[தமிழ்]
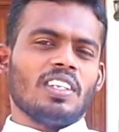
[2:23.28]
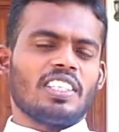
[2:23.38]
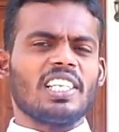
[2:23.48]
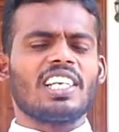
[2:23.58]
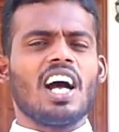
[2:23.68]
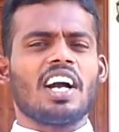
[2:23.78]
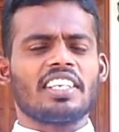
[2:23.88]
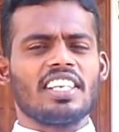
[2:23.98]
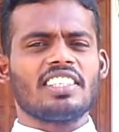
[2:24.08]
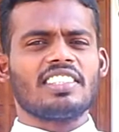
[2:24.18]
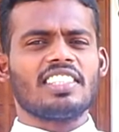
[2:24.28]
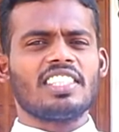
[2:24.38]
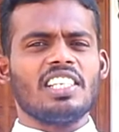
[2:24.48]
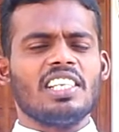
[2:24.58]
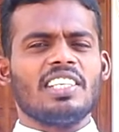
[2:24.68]
எதற்காக இயேசு
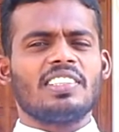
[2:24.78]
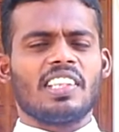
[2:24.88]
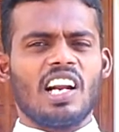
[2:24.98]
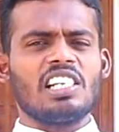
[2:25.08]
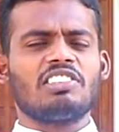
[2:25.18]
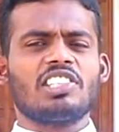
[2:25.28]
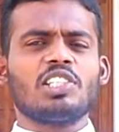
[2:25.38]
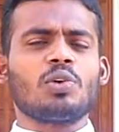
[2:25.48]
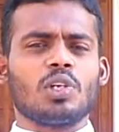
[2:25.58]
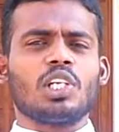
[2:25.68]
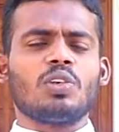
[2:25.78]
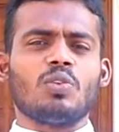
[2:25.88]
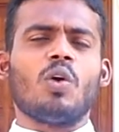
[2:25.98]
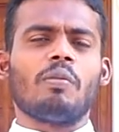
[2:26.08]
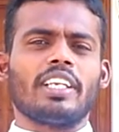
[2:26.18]
திராட்சை கொடி
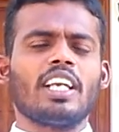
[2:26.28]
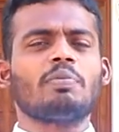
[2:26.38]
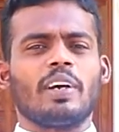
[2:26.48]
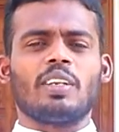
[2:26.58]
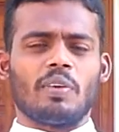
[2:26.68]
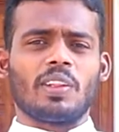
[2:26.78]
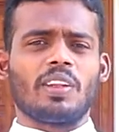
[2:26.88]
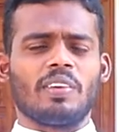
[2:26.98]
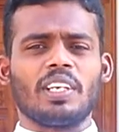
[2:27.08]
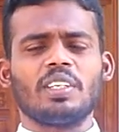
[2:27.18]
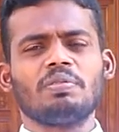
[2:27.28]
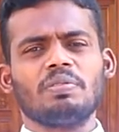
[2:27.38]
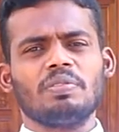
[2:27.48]
ஓமையை பயன்படுத்த வேண்டும்